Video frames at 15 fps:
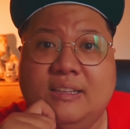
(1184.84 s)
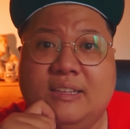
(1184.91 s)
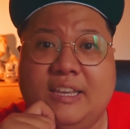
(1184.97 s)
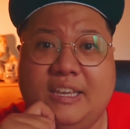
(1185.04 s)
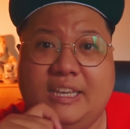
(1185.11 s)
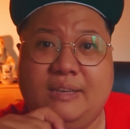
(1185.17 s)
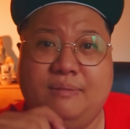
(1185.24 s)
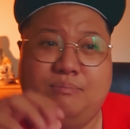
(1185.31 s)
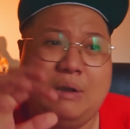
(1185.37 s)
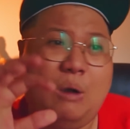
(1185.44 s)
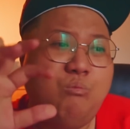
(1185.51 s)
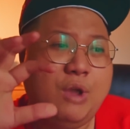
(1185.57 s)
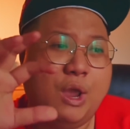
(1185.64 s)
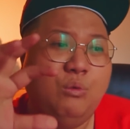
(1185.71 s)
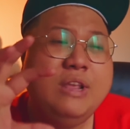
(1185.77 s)
thì
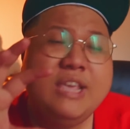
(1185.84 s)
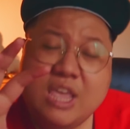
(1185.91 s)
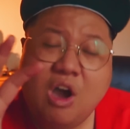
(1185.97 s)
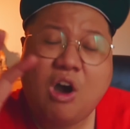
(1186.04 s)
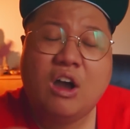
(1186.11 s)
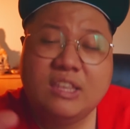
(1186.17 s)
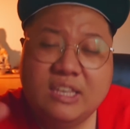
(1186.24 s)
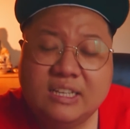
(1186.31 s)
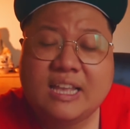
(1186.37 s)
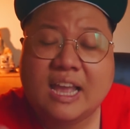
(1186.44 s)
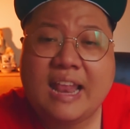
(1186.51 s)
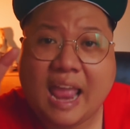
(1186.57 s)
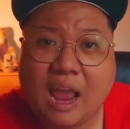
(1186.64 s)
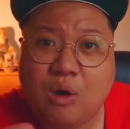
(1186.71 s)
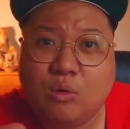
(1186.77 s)
không hiểu lý do như thế
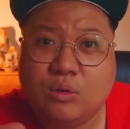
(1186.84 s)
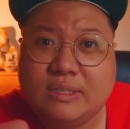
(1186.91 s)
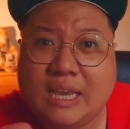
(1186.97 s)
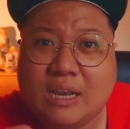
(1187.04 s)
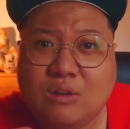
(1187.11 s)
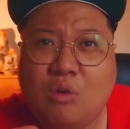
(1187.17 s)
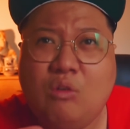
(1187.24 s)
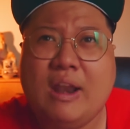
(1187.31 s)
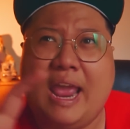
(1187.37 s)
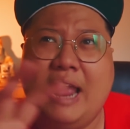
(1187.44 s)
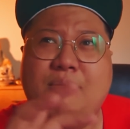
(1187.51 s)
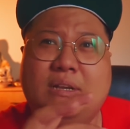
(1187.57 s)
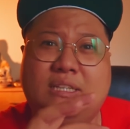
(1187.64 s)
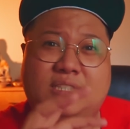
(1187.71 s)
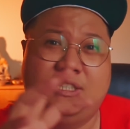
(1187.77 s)
nào chắc có
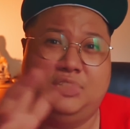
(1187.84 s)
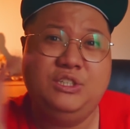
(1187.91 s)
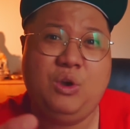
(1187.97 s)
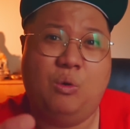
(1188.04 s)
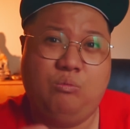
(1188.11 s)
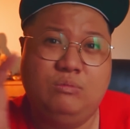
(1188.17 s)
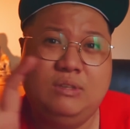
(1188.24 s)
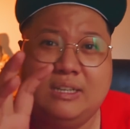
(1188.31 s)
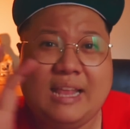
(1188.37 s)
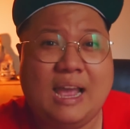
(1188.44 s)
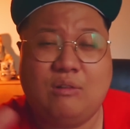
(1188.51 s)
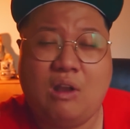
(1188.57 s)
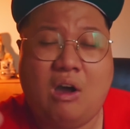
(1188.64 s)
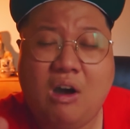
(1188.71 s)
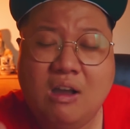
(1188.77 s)
lẽ mà sử dụng như thế
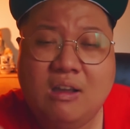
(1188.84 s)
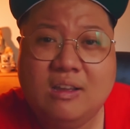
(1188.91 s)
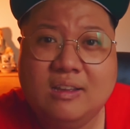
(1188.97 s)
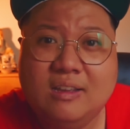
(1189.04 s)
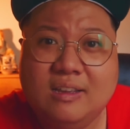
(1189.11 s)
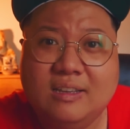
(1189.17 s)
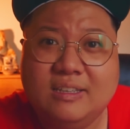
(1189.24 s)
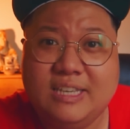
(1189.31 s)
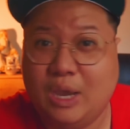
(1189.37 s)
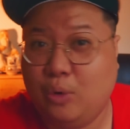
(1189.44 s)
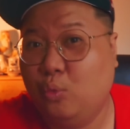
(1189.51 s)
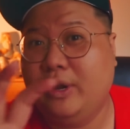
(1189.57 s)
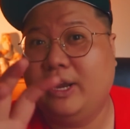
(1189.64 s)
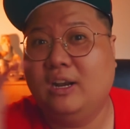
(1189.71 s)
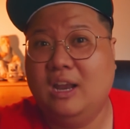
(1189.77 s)
nào đó về
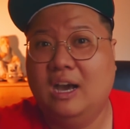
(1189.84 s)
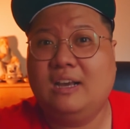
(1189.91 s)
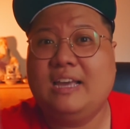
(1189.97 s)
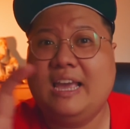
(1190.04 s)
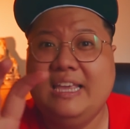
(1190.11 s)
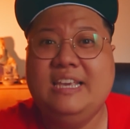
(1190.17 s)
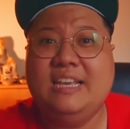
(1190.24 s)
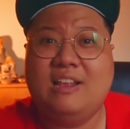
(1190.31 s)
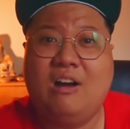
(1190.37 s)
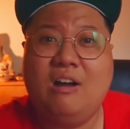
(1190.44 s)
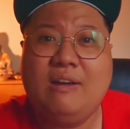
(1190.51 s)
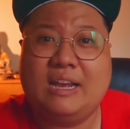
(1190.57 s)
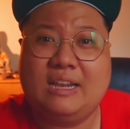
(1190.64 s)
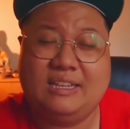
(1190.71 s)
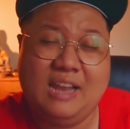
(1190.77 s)
quyền lực hay gì đó
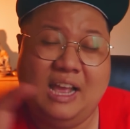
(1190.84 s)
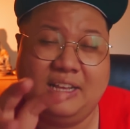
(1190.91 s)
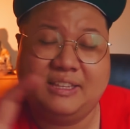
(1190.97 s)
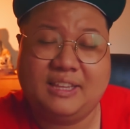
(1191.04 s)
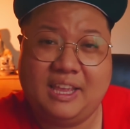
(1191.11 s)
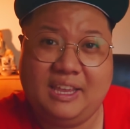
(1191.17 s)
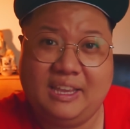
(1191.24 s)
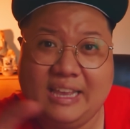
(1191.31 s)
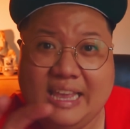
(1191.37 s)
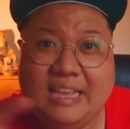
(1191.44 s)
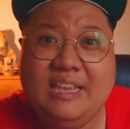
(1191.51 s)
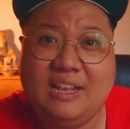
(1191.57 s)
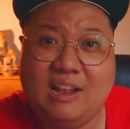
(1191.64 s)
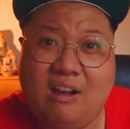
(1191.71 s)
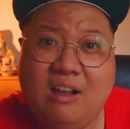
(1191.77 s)
hoặc là đền tiền hay
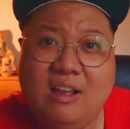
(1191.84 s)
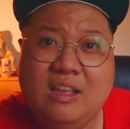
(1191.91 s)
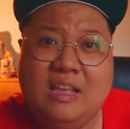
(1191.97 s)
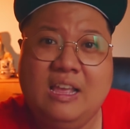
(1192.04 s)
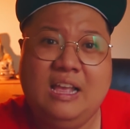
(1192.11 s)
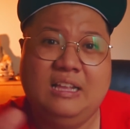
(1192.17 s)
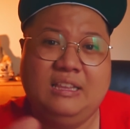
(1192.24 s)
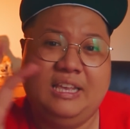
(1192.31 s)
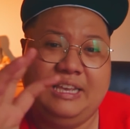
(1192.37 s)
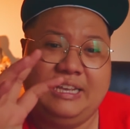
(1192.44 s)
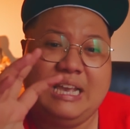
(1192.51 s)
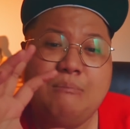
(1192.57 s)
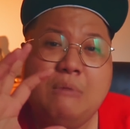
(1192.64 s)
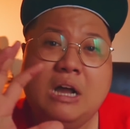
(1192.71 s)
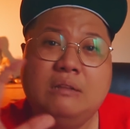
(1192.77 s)
gì đó thì
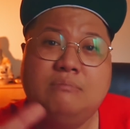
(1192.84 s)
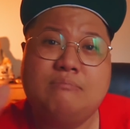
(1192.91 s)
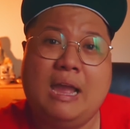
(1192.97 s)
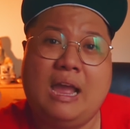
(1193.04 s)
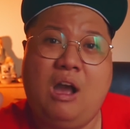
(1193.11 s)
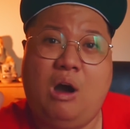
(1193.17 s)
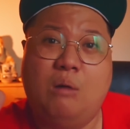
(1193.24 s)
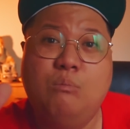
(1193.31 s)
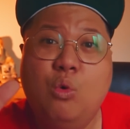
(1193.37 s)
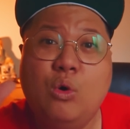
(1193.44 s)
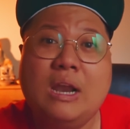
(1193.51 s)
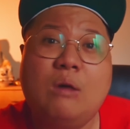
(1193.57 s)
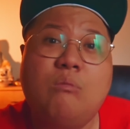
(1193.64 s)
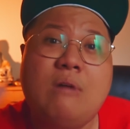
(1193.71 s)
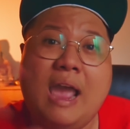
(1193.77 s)
cái bên mà họ mua
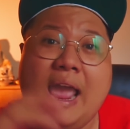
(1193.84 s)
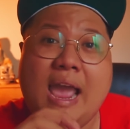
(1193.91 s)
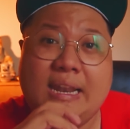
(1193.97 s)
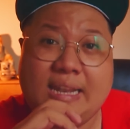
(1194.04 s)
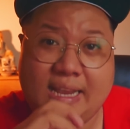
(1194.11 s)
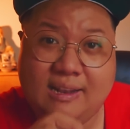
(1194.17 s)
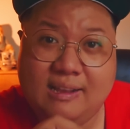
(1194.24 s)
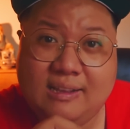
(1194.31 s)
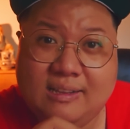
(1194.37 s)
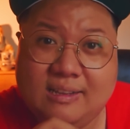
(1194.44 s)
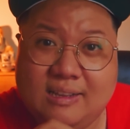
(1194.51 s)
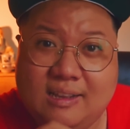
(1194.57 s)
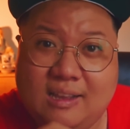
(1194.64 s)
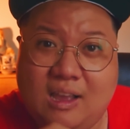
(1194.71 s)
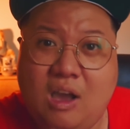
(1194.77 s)
cái lốc A này đó
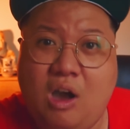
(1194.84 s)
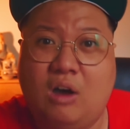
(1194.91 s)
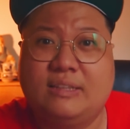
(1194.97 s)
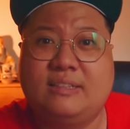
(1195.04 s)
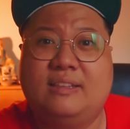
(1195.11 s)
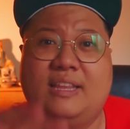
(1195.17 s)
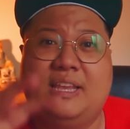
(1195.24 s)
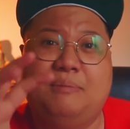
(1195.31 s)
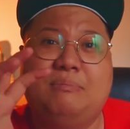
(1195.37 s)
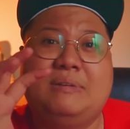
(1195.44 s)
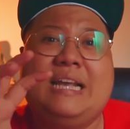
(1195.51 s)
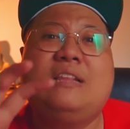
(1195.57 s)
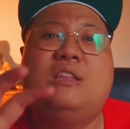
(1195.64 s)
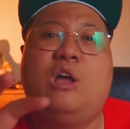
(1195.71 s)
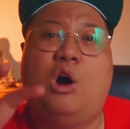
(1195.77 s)
họ tìm
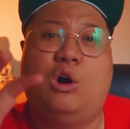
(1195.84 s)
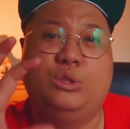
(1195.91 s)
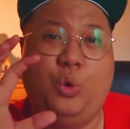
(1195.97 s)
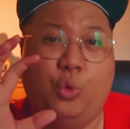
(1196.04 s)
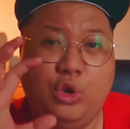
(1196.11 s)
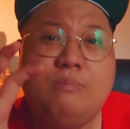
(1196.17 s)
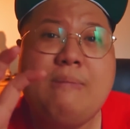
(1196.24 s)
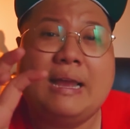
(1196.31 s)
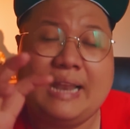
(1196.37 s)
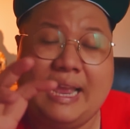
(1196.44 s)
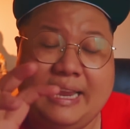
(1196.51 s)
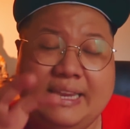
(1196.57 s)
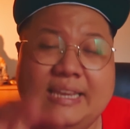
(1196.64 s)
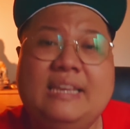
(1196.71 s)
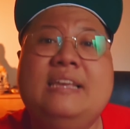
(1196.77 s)
cách họ đuổi bà
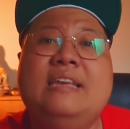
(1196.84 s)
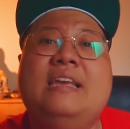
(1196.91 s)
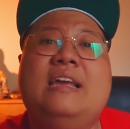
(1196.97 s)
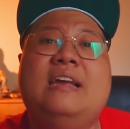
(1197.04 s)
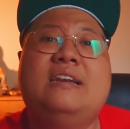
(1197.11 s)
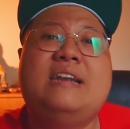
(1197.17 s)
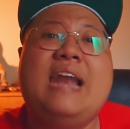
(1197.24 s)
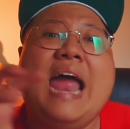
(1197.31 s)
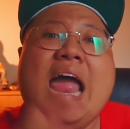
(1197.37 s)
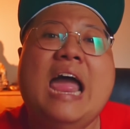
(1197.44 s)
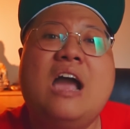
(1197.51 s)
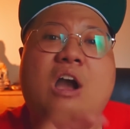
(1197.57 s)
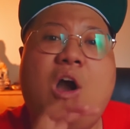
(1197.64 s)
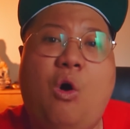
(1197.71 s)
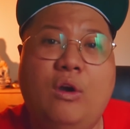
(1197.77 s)
này
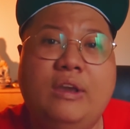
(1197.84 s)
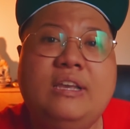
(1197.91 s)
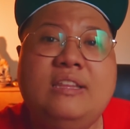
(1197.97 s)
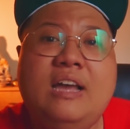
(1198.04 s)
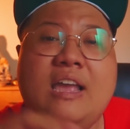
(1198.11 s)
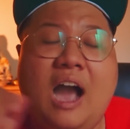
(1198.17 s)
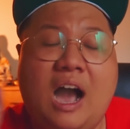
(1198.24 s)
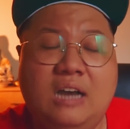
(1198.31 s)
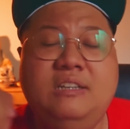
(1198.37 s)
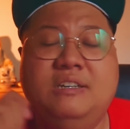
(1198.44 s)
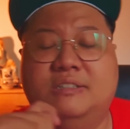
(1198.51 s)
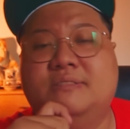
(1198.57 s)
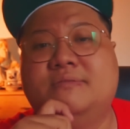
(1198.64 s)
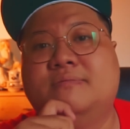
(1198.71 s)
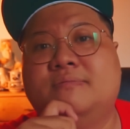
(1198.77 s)
ra khỏi cái nơi ở
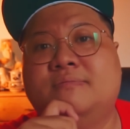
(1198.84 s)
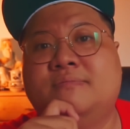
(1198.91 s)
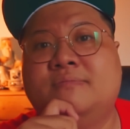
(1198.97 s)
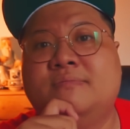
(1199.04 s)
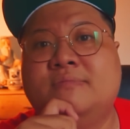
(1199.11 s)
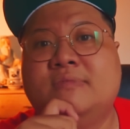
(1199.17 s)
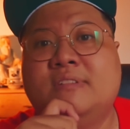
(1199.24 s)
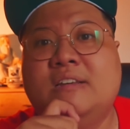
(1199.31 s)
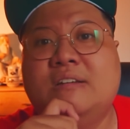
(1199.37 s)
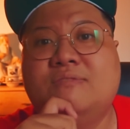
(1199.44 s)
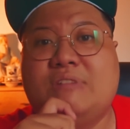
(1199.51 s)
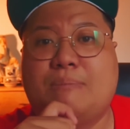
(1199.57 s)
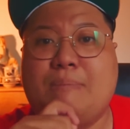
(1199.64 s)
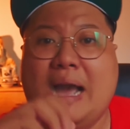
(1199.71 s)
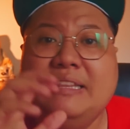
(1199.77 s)
được
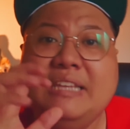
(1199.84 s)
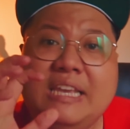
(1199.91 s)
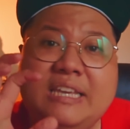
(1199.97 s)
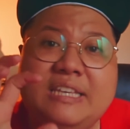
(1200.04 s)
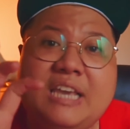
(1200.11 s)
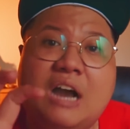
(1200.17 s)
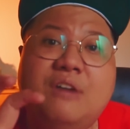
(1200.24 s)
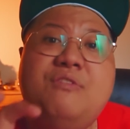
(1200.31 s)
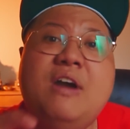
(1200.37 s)
và bà đi trở